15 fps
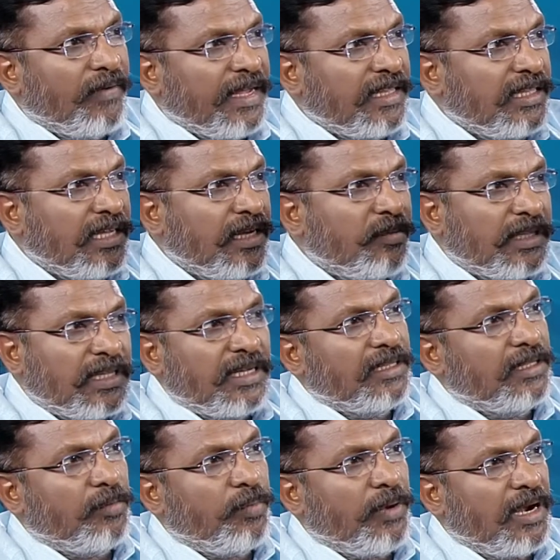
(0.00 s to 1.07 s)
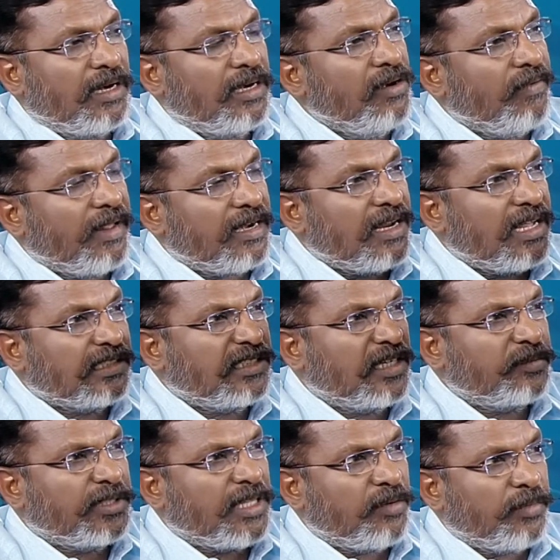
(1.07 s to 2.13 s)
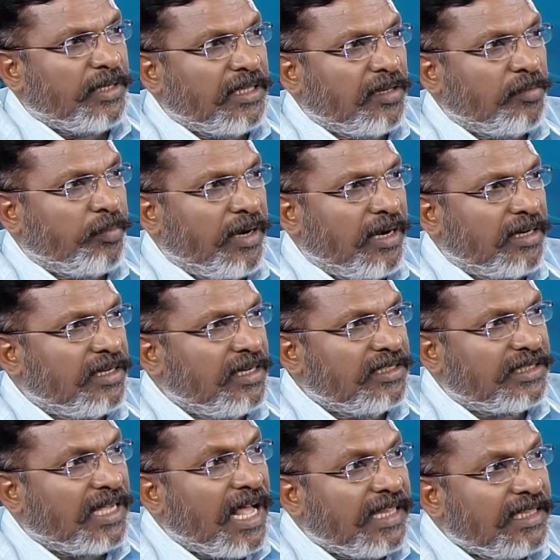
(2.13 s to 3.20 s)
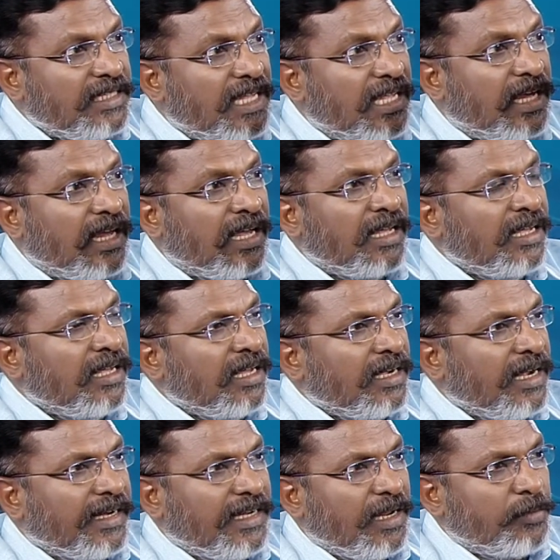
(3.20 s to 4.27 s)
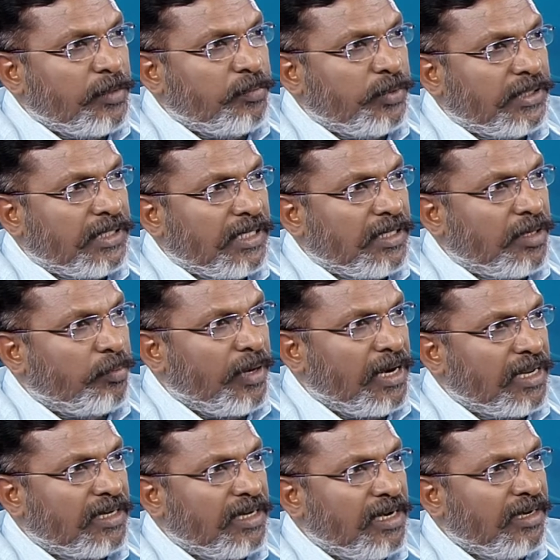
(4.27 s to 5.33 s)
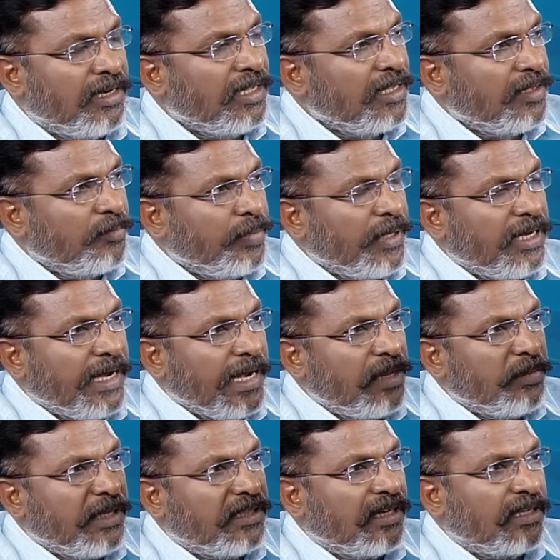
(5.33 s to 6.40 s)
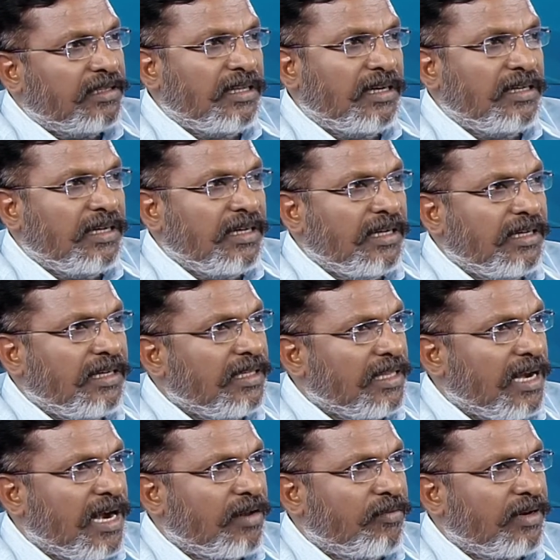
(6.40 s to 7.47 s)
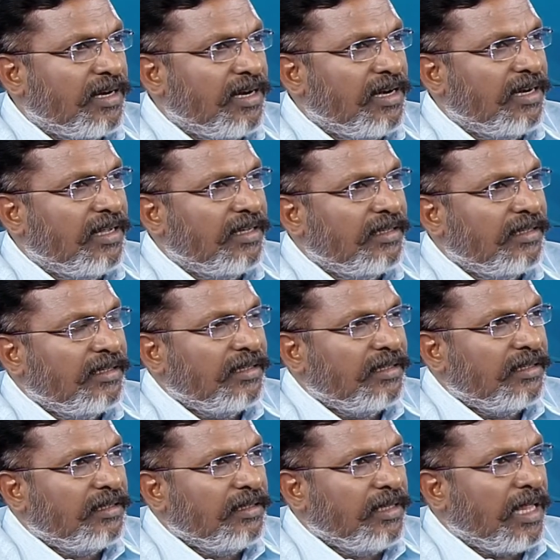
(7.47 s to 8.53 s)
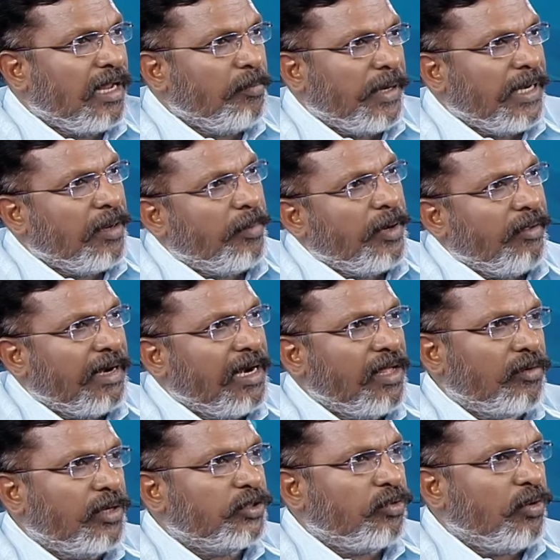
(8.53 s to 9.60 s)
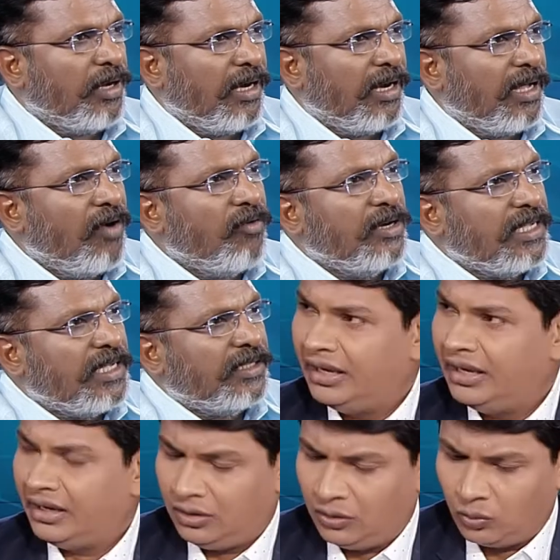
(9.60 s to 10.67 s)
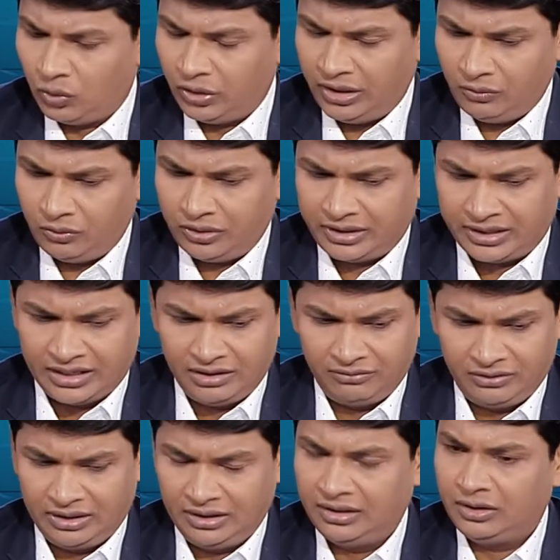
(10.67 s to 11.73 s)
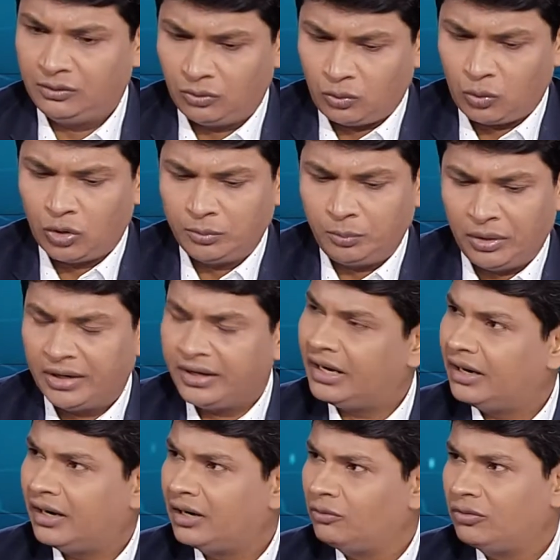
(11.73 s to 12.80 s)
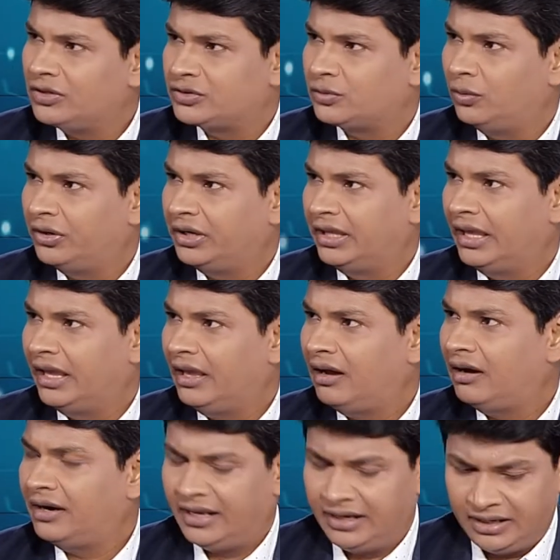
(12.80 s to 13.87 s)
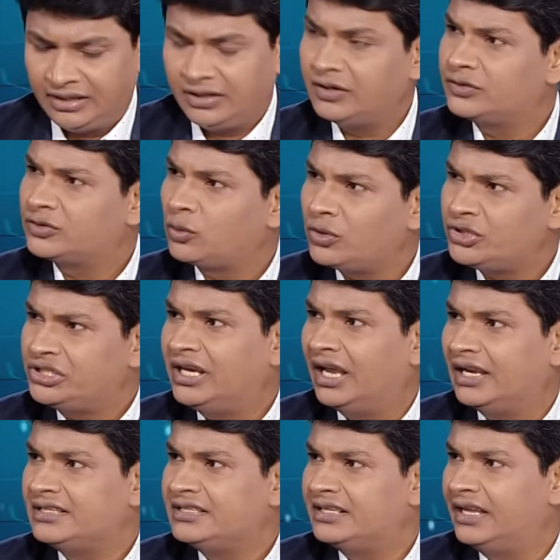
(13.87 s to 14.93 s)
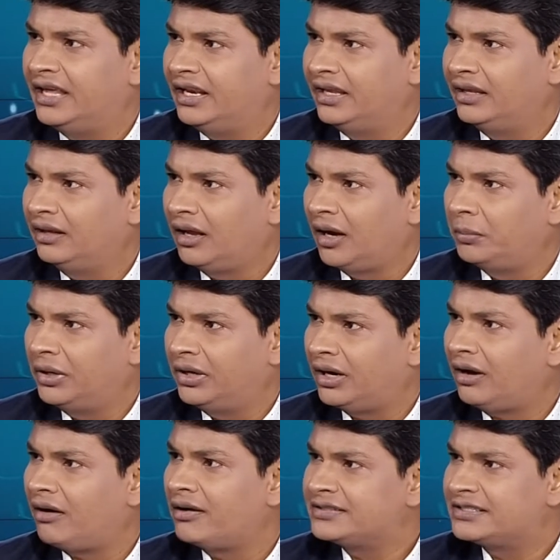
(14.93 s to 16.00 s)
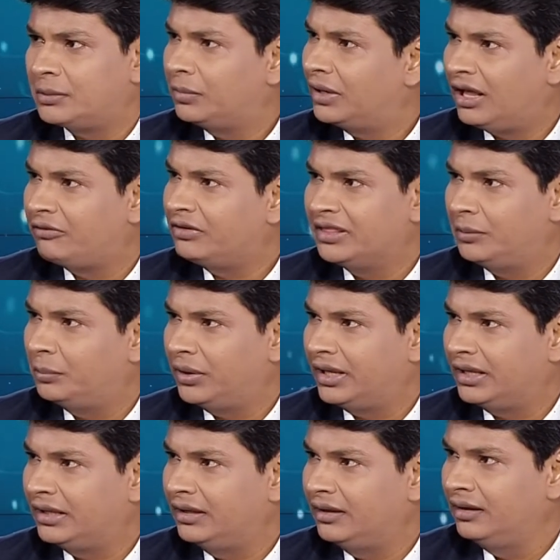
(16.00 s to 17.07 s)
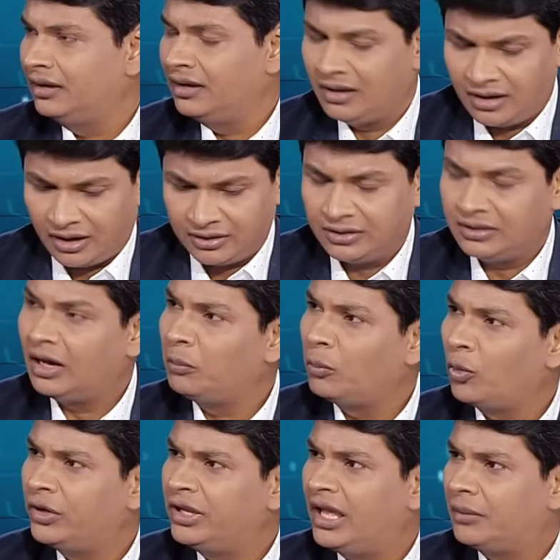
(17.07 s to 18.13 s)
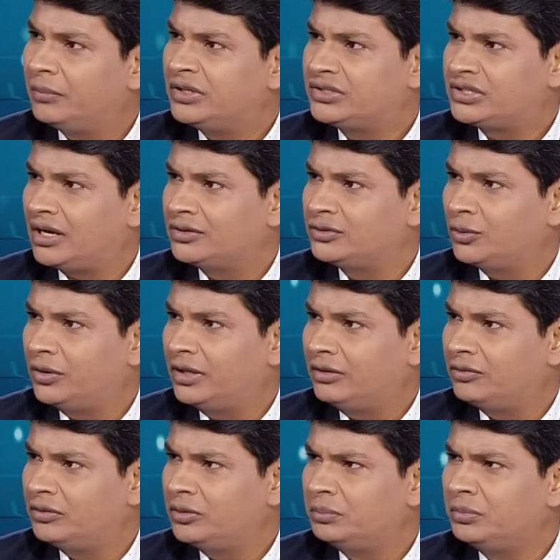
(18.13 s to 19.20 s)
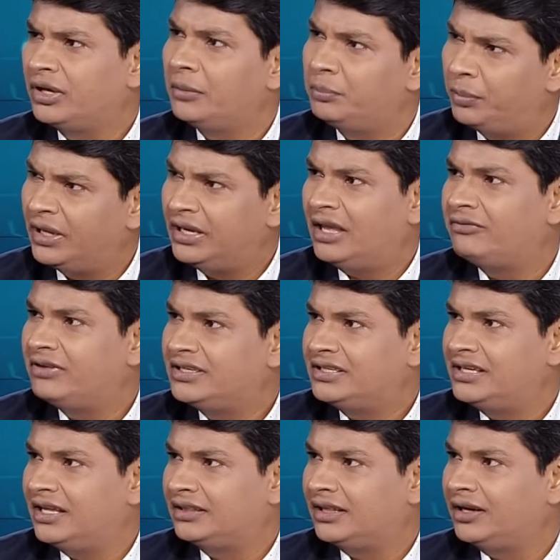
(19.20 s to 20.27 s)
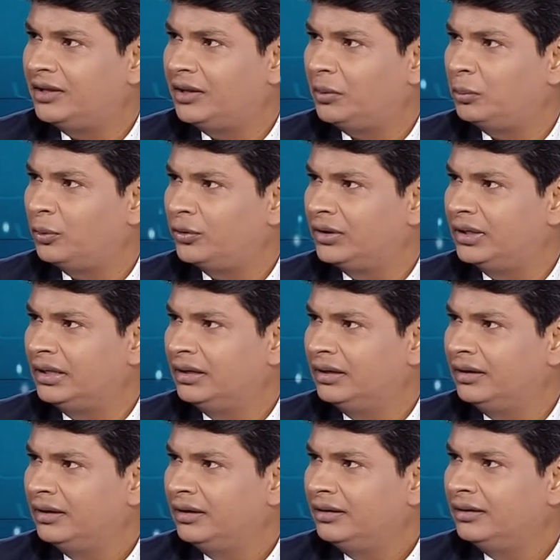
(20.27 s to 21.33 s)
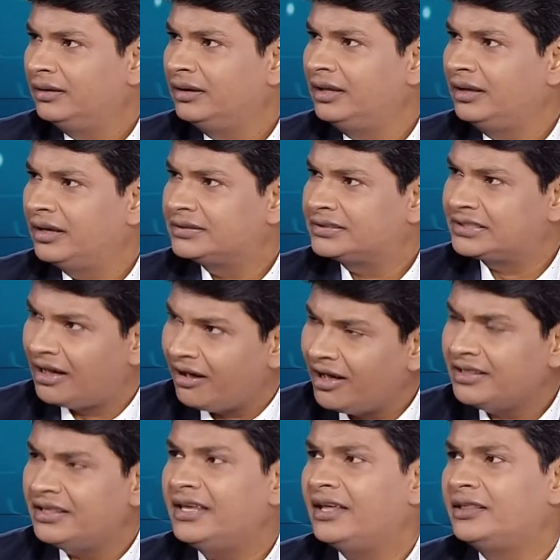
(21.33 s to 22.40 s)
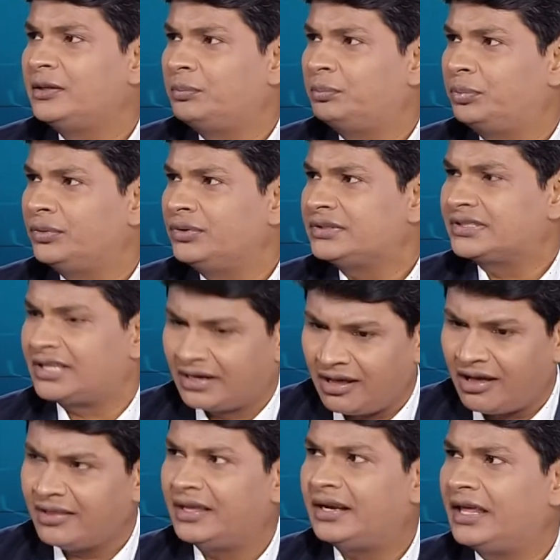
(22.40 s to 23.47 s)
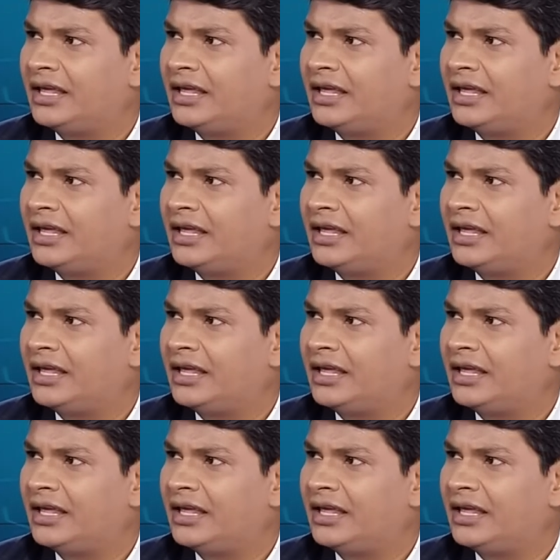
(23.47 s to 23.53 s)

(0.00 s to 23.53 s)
வைதீக பத எதிர்ப்பாளர்கள் வர்ணாசிரம தர்ம எதிர்ப்பாளர்கள் சாதிய கட்டமைப்புக்கு எதிர்ப்பாளர்கள் பெண்ணடிமைத்தனத்திற்கு எதிரானவர்கள் இதை இப்படி எப்படி வேணாலும் அவங்கள சொல்லிக்கலாம் அவங்க எனக்கு ஒரே ஒரு கேள்வி நீங்கள் ஒரு கோட்பாடு அளவில் சொல்கிறீங்க ஆனால் இன்னைக்கு சோஷியல் இன்ஜினியரிங் அப்படின்ற கான்செப்ட்லாம் வந்த பிறகு அதுதான் மோடி அமித்ஷா ஜோடிக்கு வந்து மிகப்பெரிய வெற்றியை தருகிற போது நீங்கள் சாதி எதிர்ப்பு சனாதன